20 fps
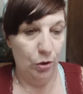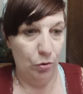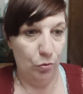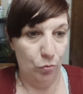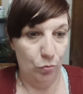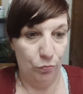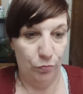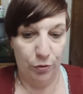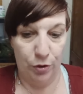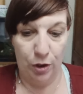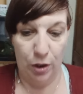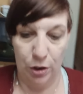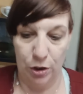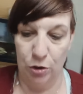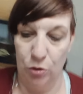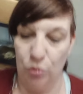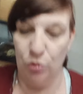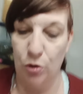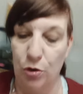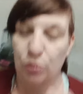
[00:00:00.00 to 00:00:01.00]
On verra à
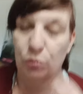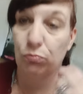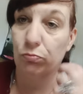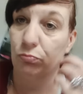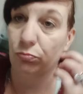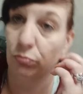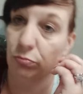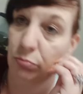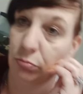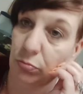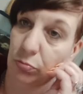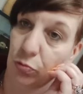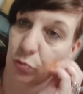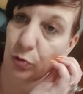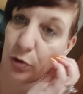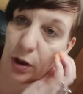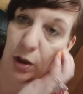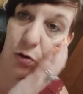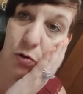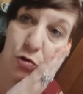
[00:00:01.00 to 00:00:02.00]
quelle heure.
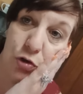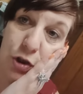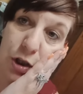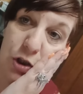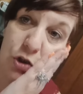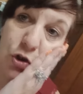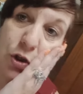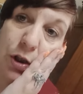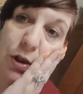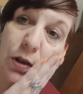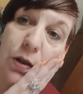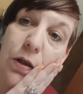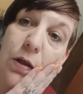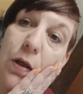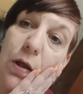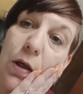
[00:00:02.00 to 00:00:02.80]
On ira le chercher.